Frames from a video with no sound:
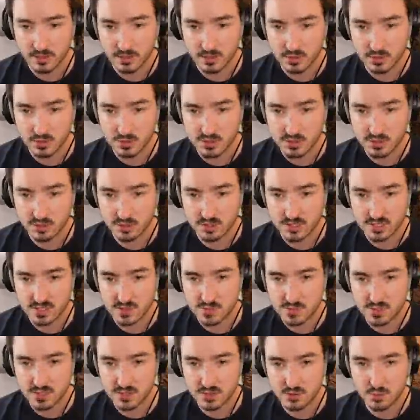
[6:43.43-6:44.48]
Je sais
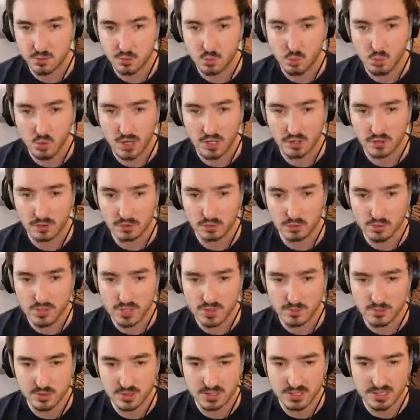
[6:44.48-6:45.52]
anticiper le moindre de ces
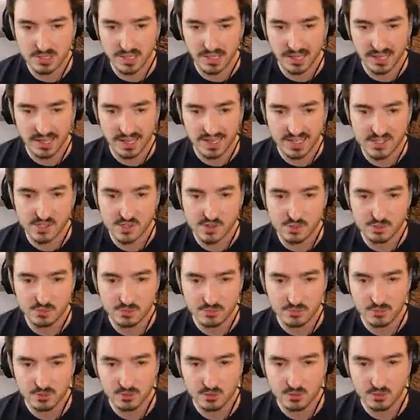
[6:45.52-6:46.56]
petites réactions
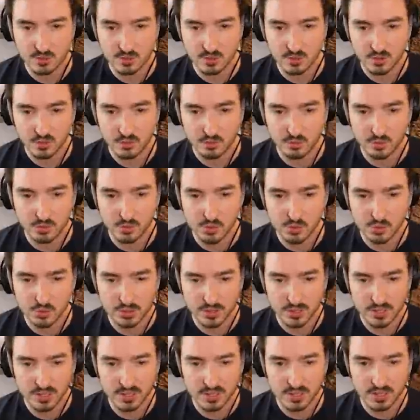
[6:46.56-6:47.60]
en fonction
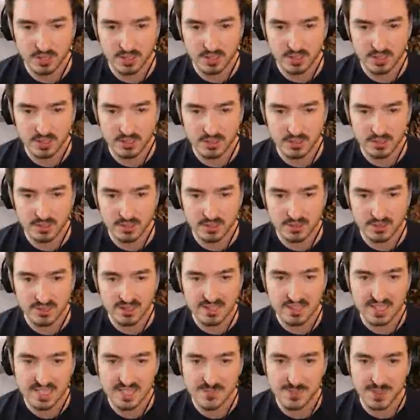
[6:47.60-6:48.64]
des,
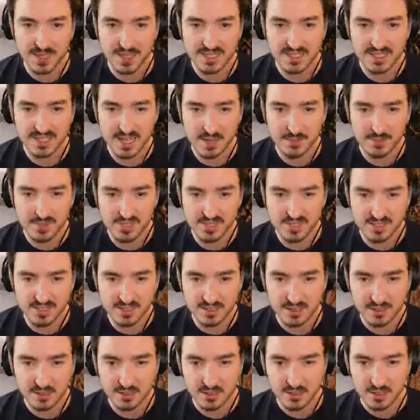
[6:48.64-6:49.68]
aspérités de la piste.
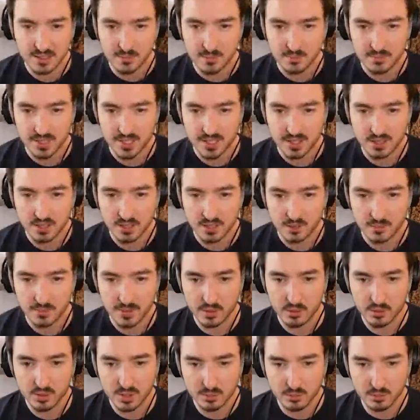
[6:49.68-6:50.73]
Mais euh, bah
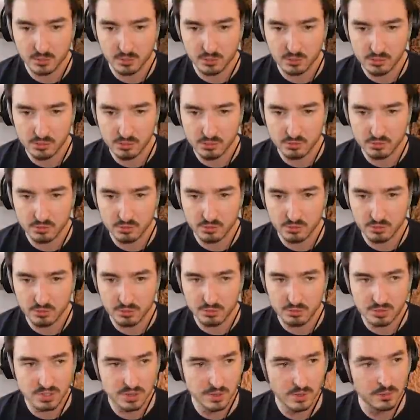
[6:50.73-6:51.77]
écoutez, pour le moment,
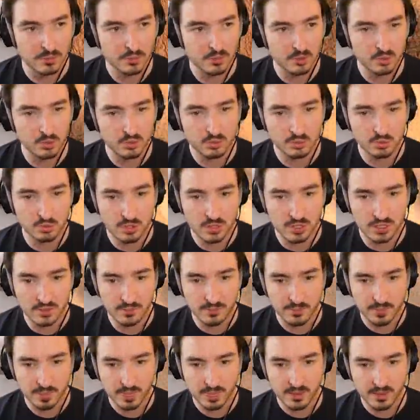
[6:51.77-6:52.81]
on... c'est combien de temps qu'on joue là
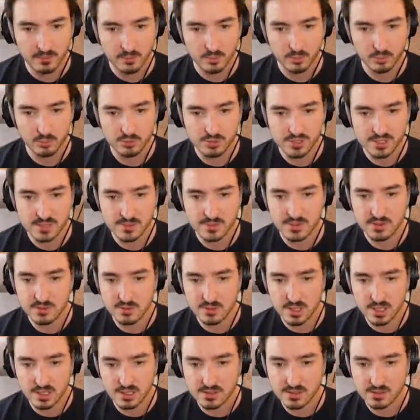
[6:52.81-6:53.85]
Plus de 6 minutes
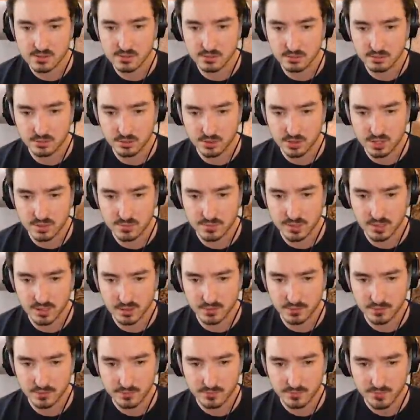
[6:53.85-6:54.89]
là, c'est cool, on enchaîne bien.
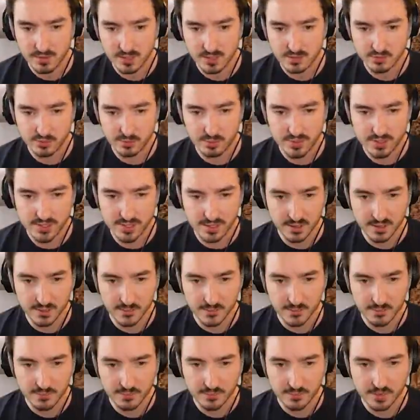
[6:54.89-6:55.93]
Ça fait plaisir.
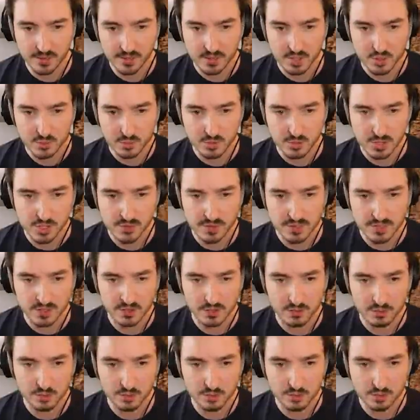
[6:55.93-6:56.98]
Je pense qu'il va être
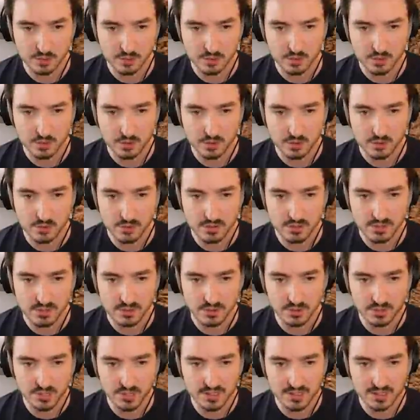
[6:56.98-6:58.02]
temps de
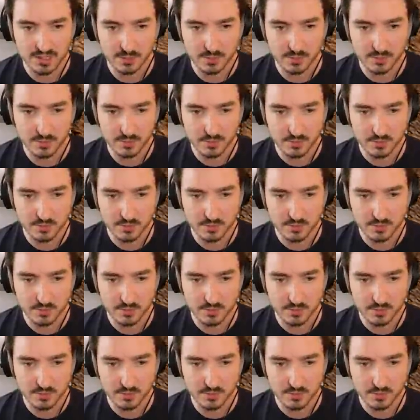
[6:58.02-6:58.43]
tenter le triple.